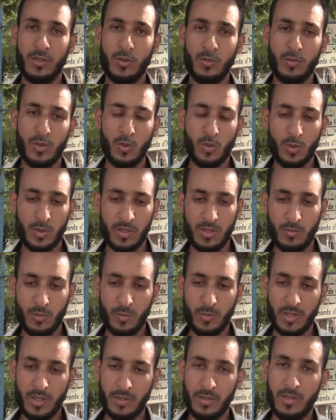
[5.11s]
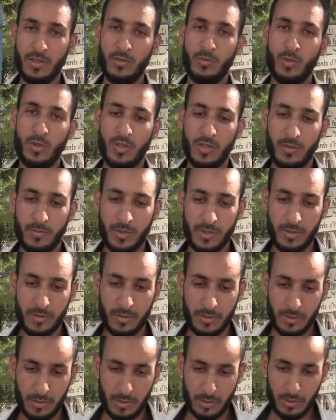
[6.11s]
هما دوزنا المباراه ديال المحاماه
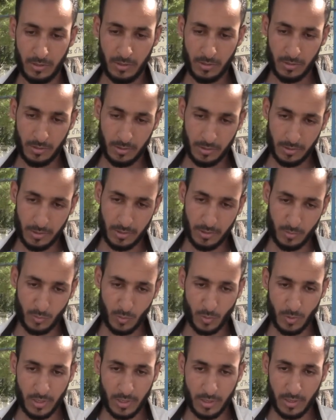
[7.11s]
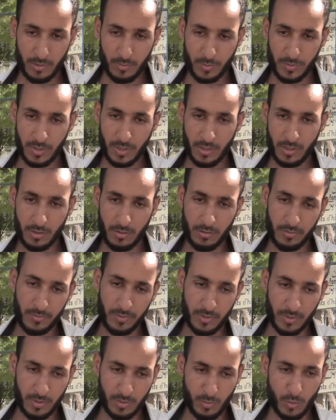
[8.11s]
آه الحمد لله كان الامتحان
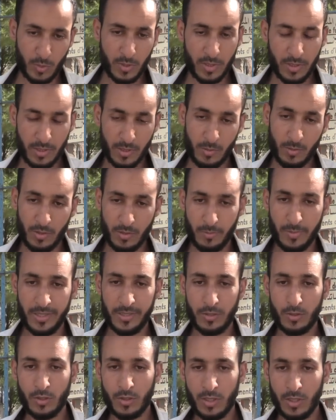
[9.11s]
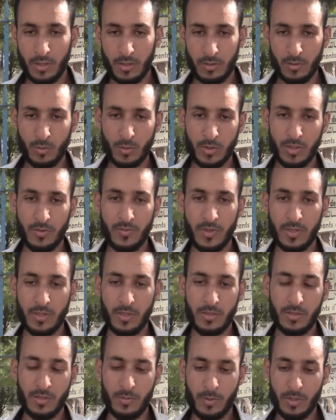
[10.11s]
في المتناول بعض الشيء دوزنا الفتره
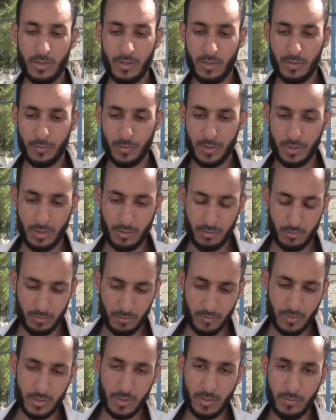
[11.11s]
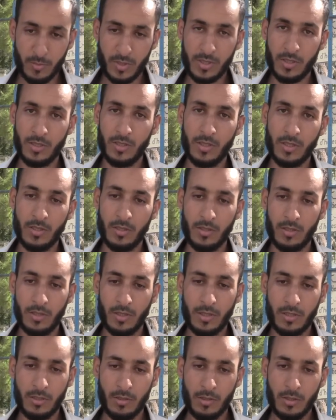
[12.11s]
الصباحيه مزيان الفتره المسائيه
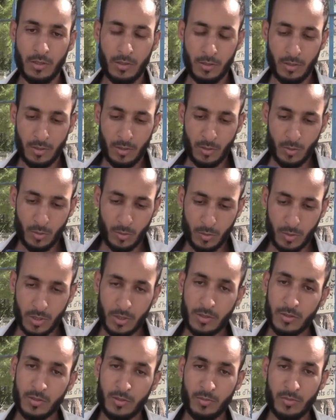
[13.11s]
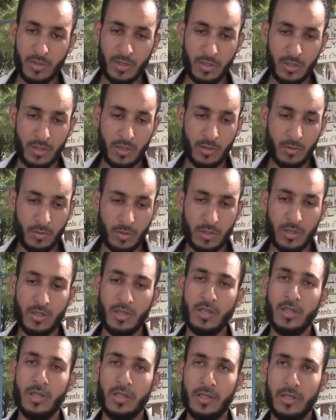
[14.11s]
كذلك وكنتمناو ان
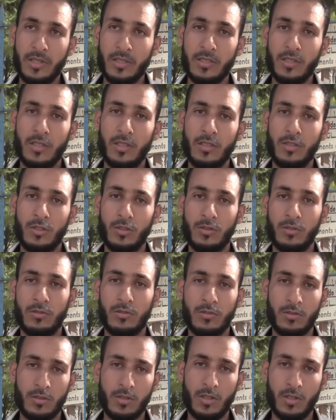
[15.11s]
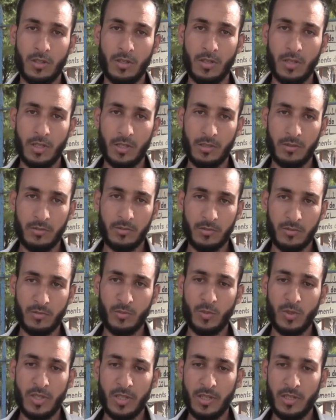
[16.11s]
النتائج ان شاء الله
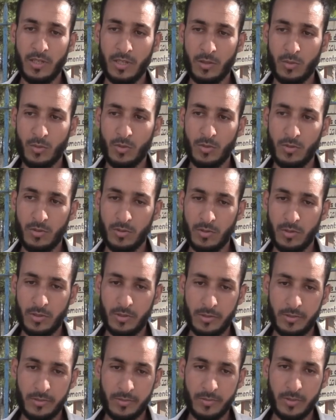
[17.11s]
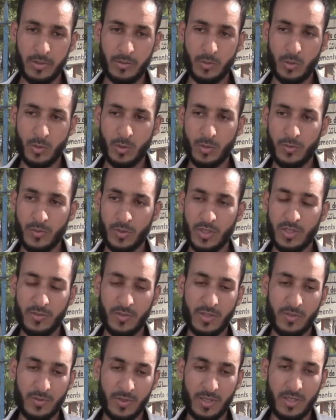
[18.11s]
المعلنه تكون في ظروف
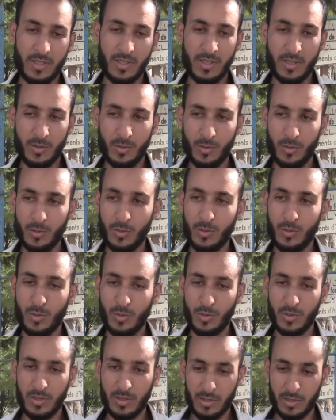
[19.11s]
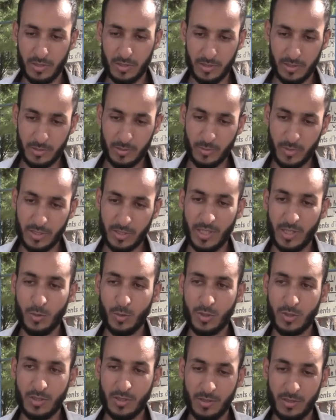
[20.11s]
شفافيه وتكون آه، ما
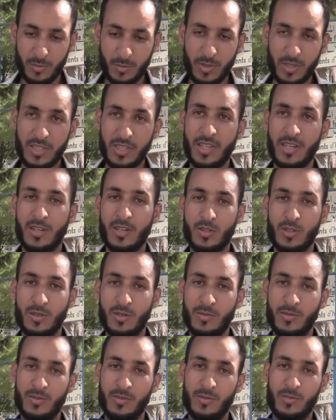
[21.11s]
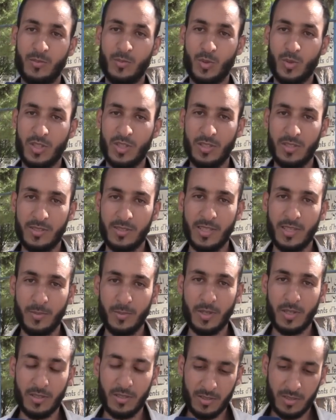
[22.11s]
تعاودش وما يتكررش المشكل
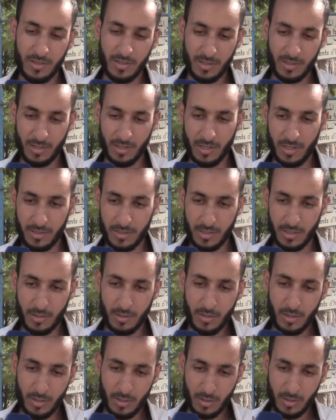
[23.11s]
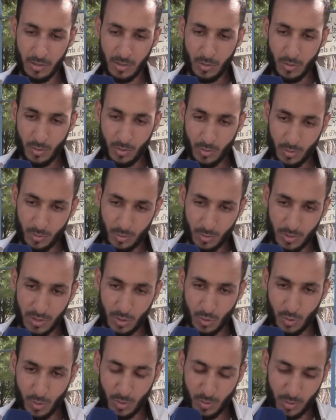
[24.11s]
السابق اللي حصل
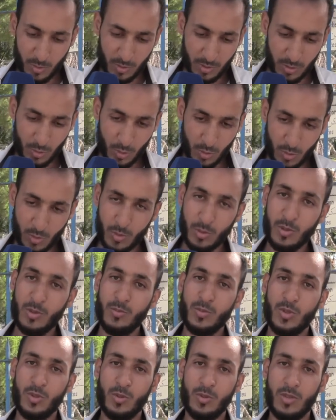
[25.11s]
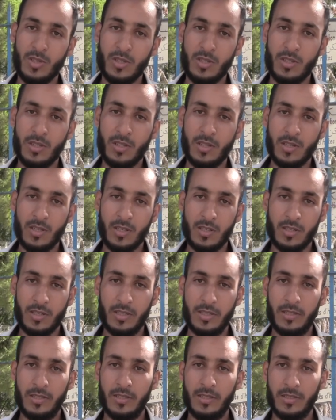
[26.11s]
وكنشكروا نشكروا المسؤولين على
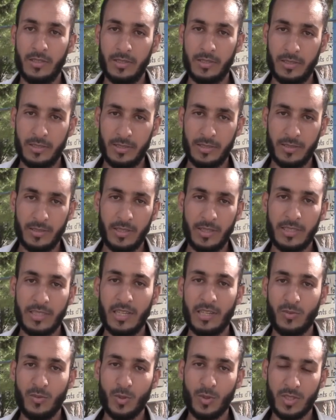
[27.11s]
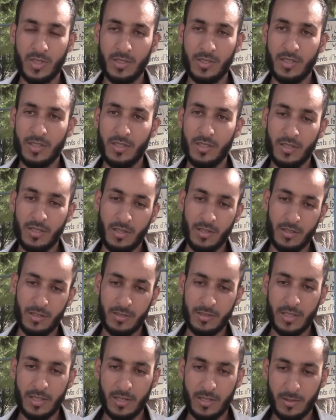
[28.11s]
اعطاء فرصه ثانيه
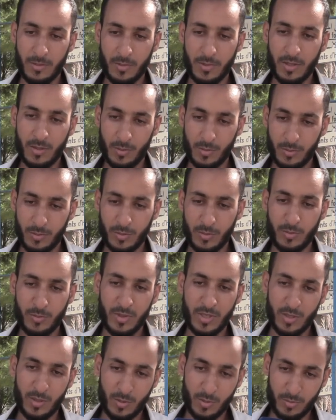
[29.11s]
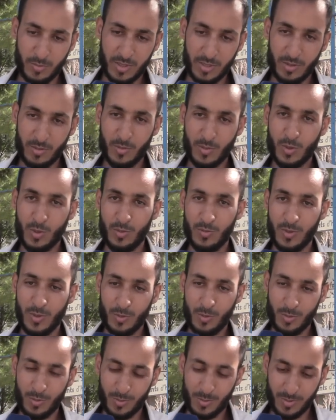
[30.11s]
للطلبه ونتمناو مزيد من
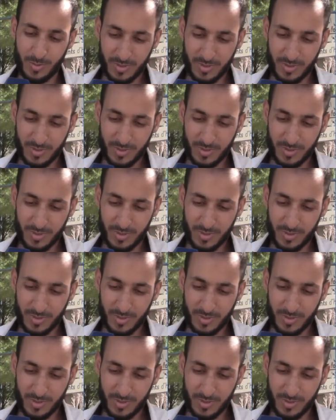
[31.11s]
التوفيق